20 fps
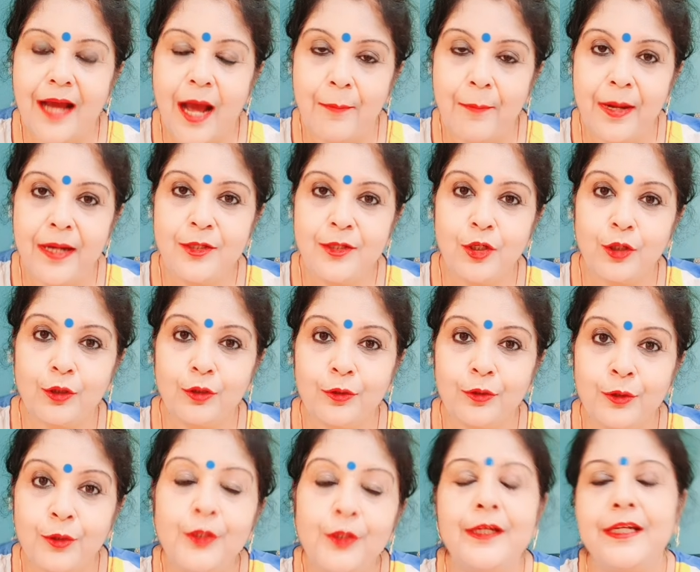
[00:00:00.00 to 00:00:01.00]
আমার
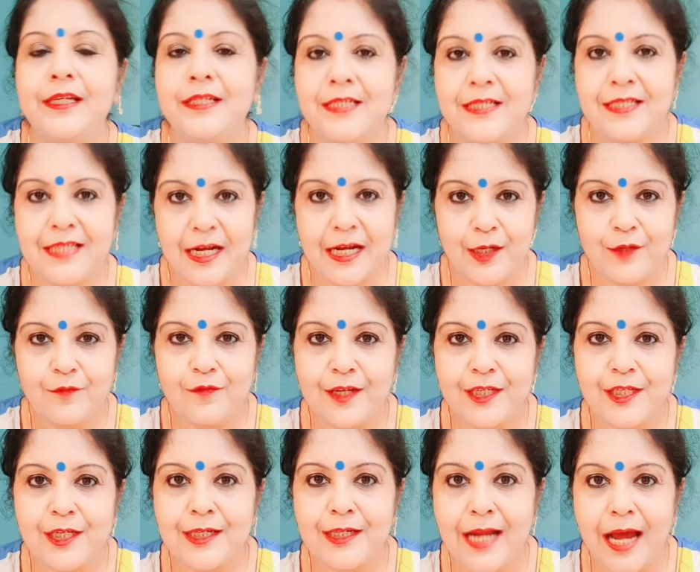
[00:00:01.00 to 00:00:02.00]
যতক্ষণ নিজের
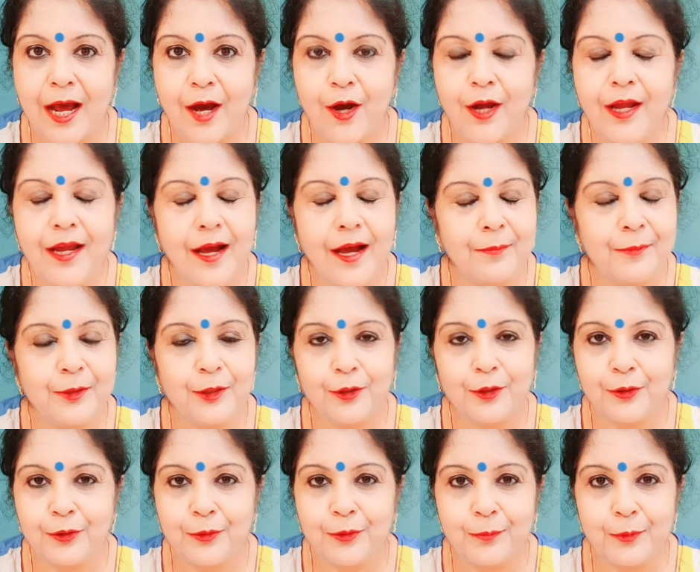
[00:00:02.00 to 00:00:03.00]
স্যাটিসফ্যাকশন না হয় আমি
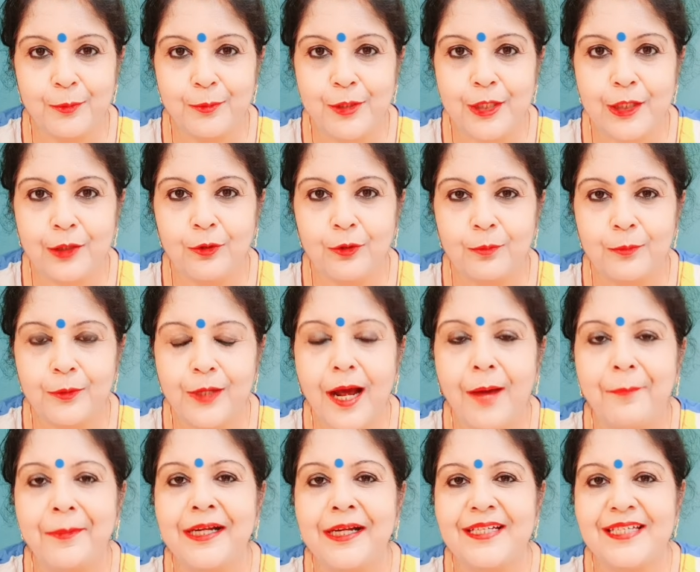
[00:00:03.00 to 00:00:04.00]
ততক্ষণ প্রমোশন করব না
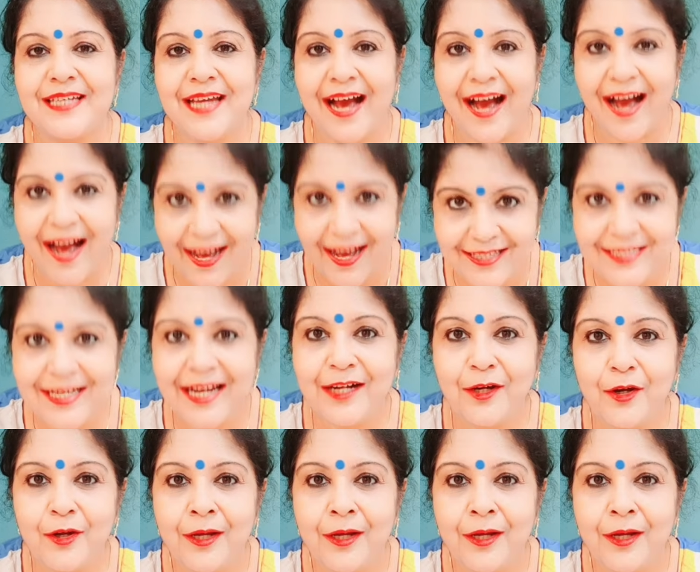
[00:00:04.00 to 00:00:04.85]
আমার কাছে হাজার